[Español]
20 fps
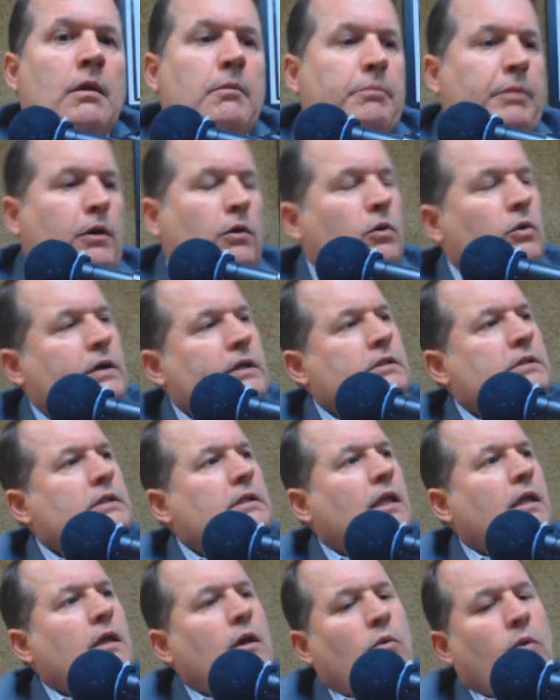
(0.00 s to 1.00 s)
Pero lo que sí
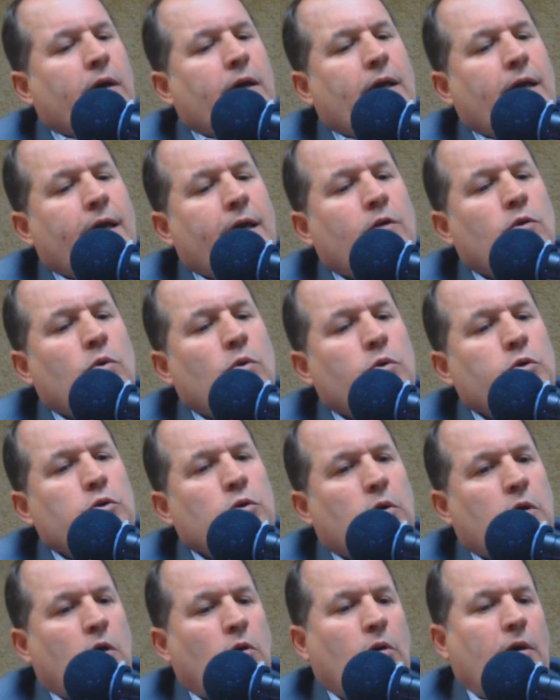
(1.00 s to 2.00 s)
te digo es que esto,
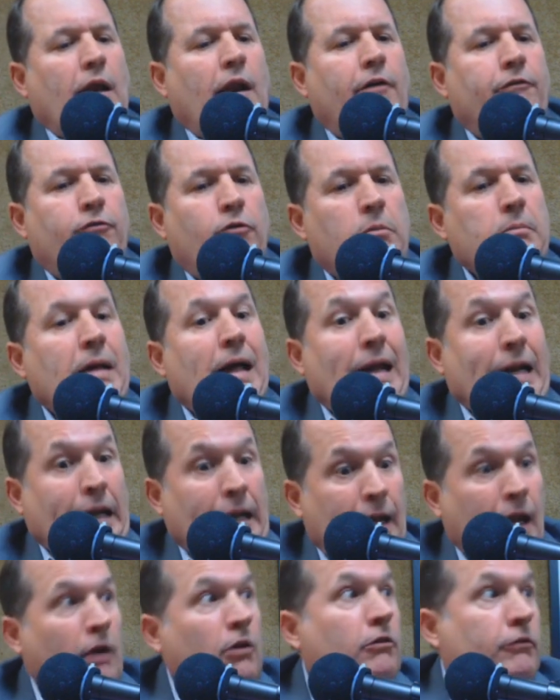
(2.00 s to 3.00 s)
yo creo que la forma de
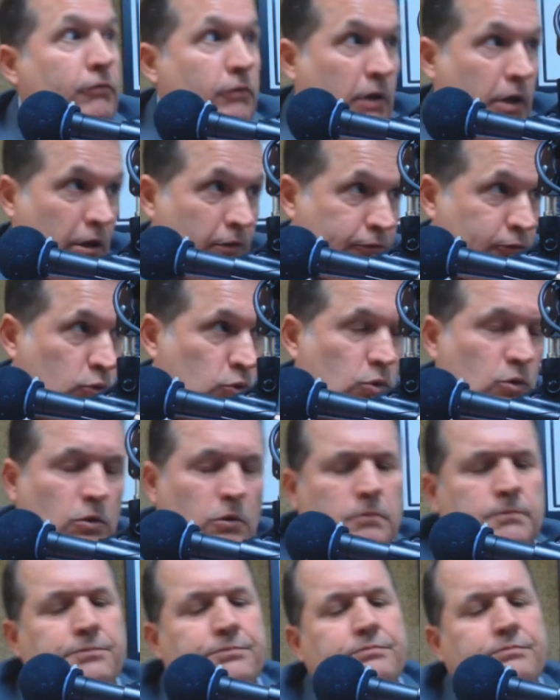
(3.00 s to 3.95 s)
arreglarlo en el futuro